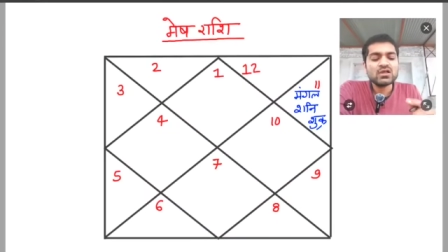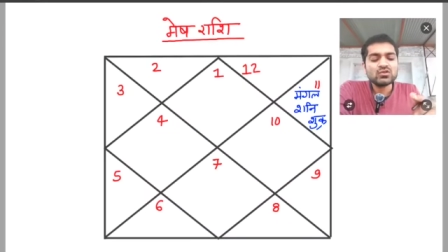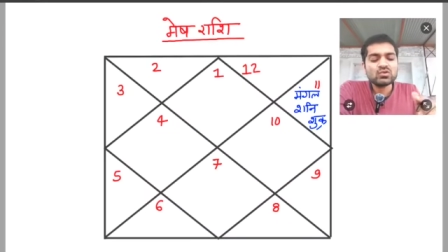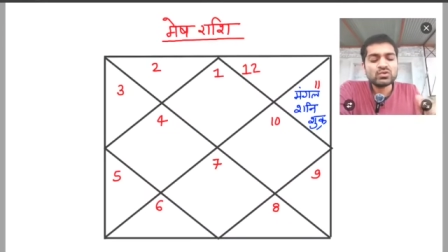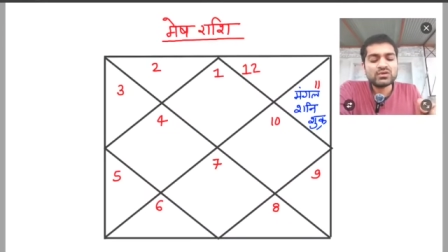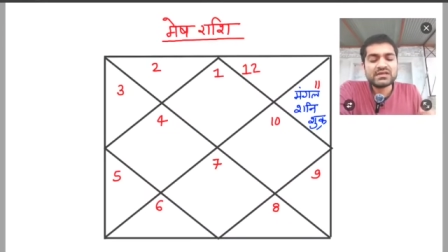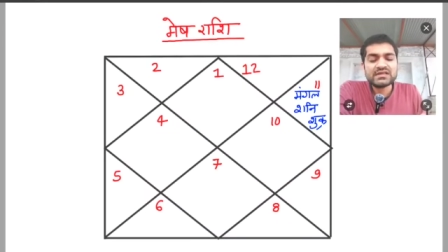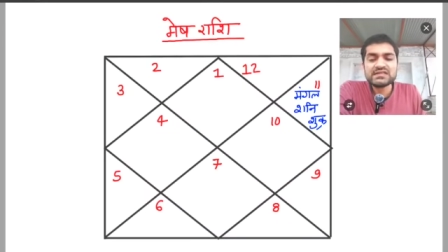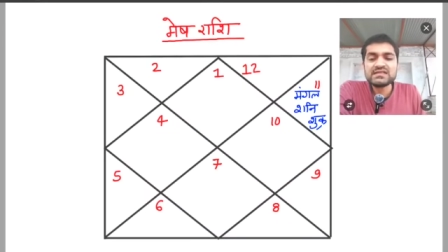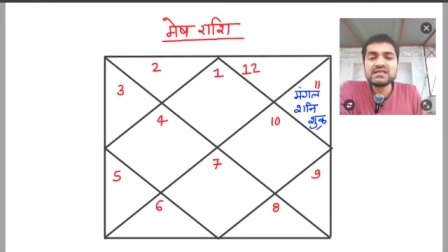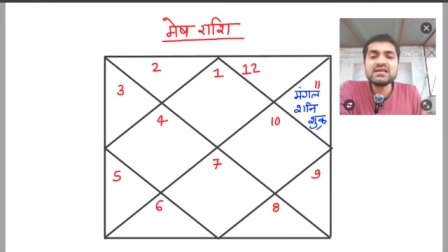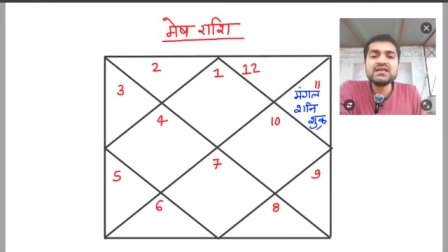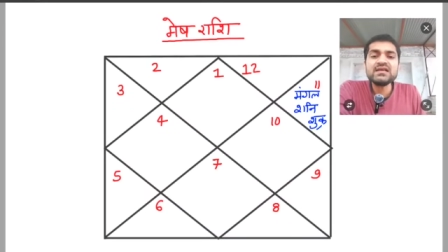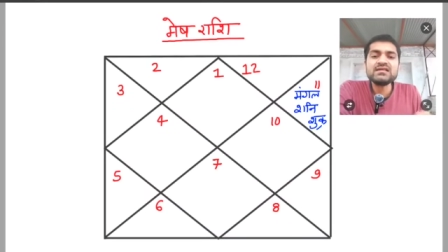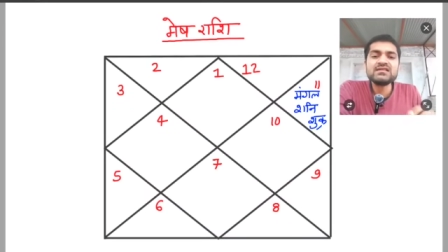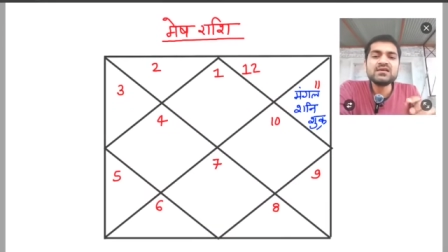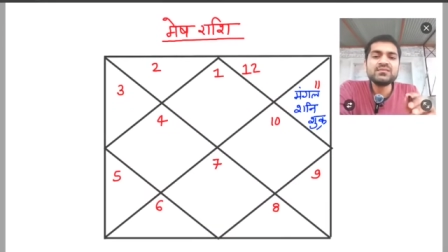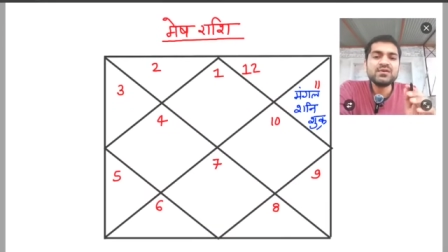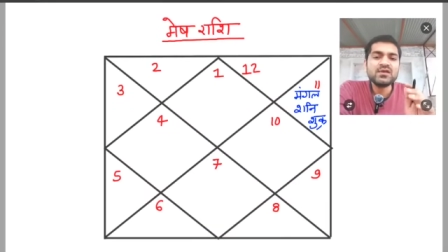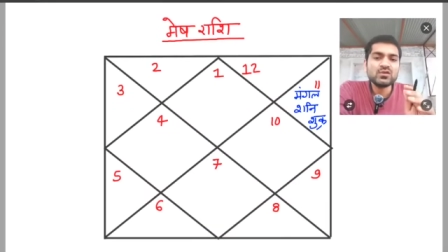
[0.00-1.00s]
तो
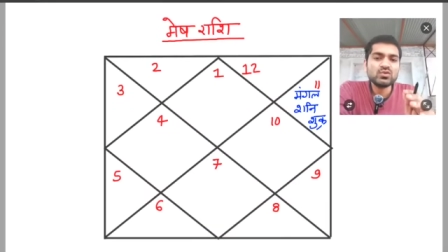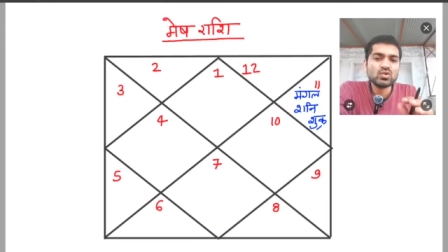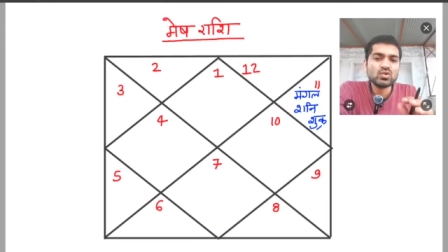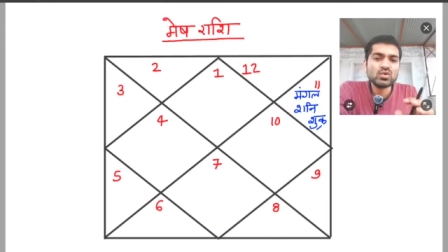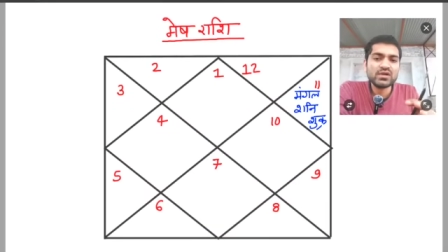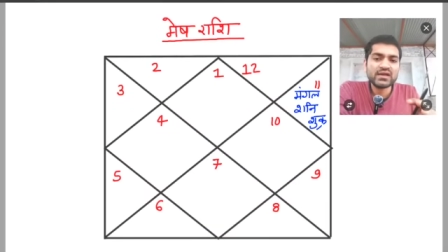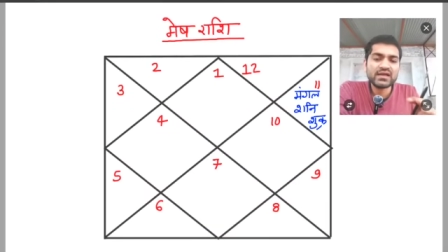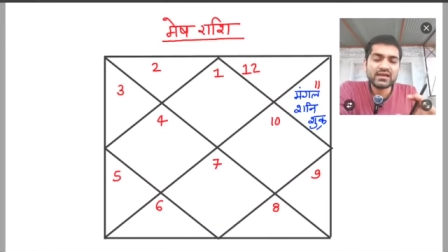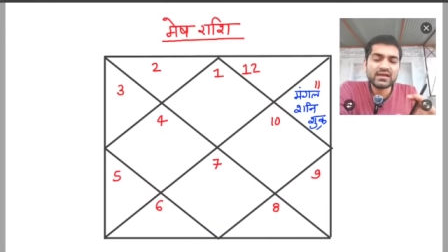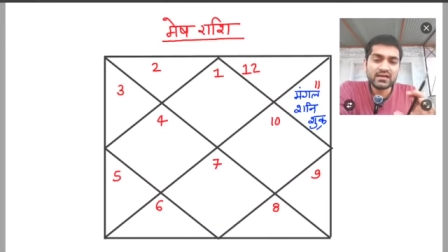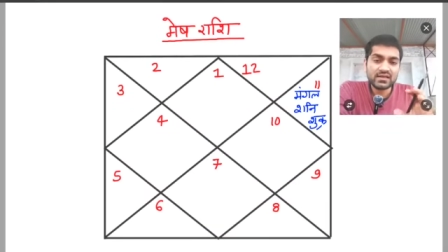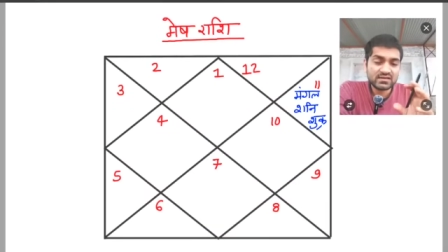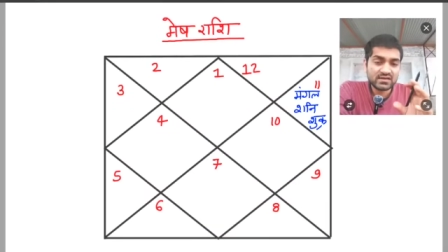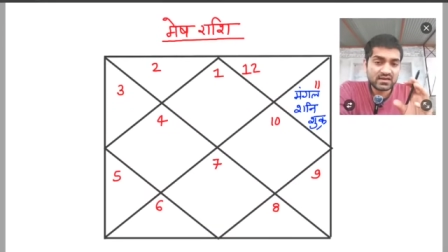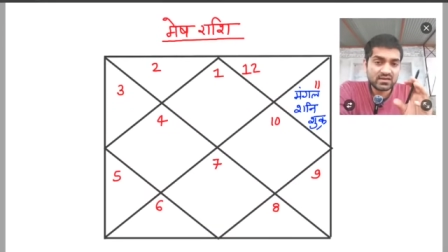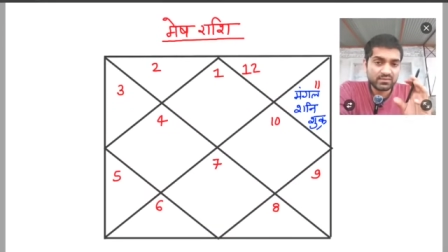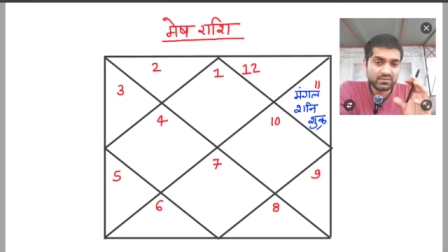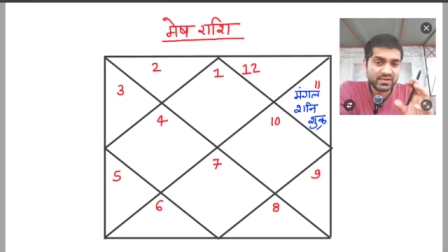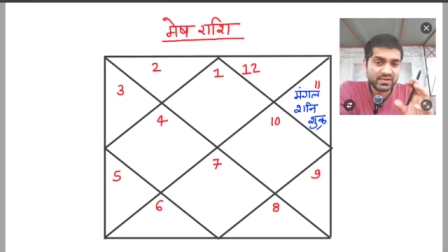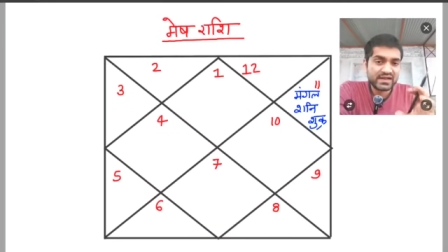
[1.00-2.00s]
इसीलिए जब ये दो ग्रह
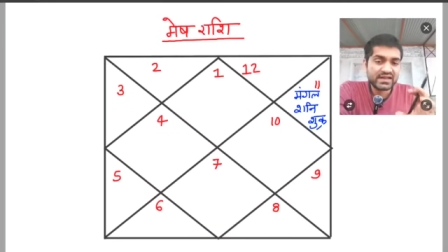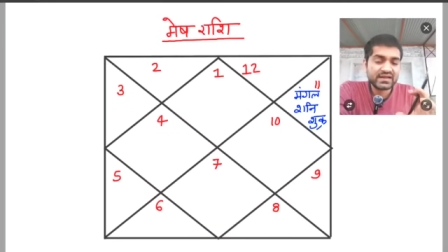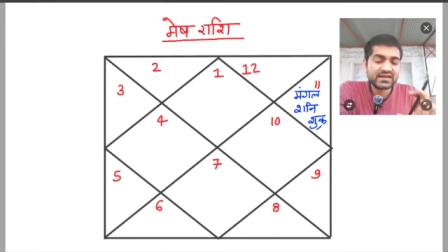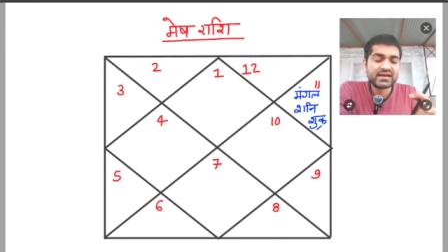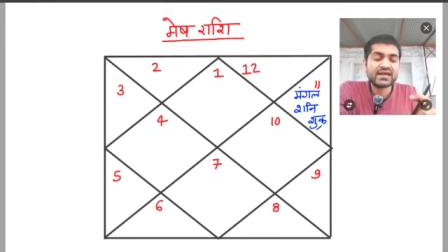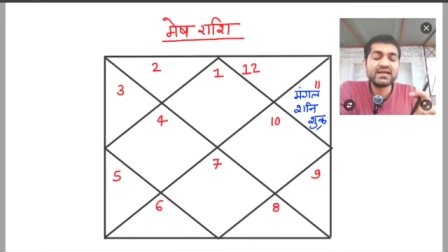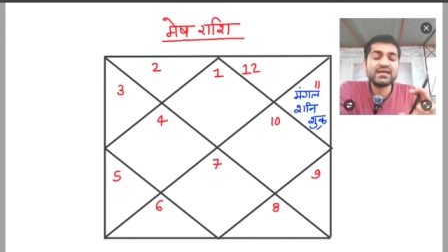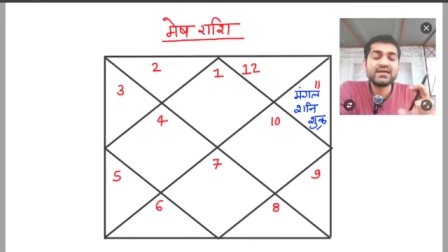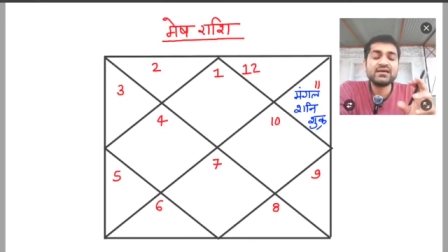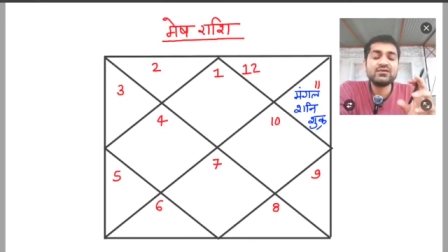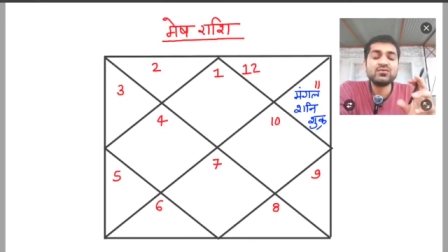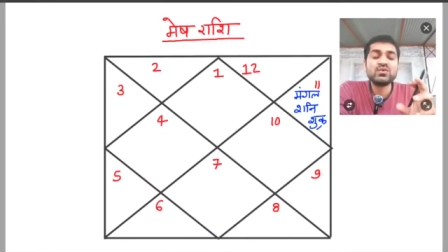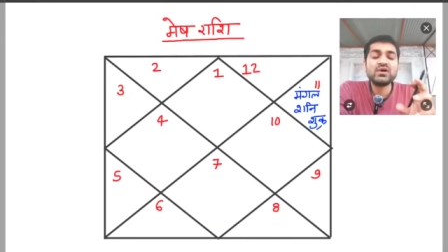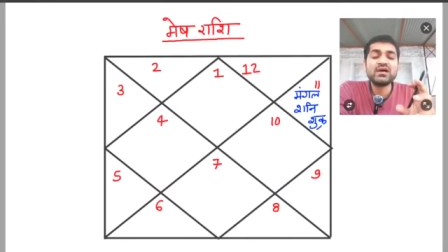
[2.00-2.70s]
इतने बड़े ग्रह या यूं